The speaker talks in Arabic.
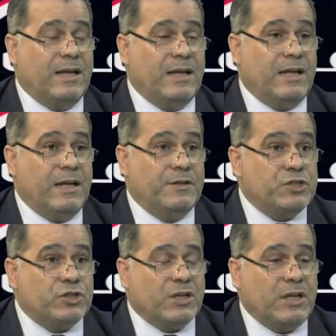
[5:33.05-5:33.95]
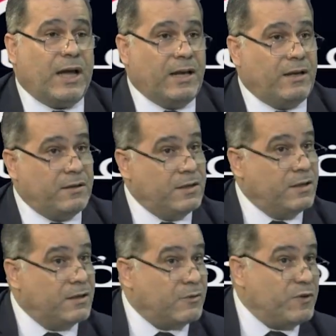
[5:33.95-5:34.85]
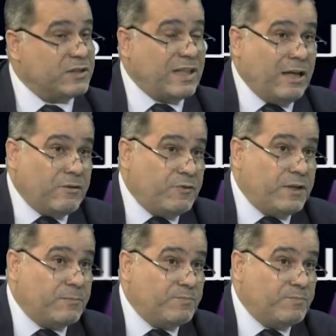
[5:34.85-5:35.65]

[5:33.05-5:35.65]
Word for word: آه، نشتغل على رفع التعرفه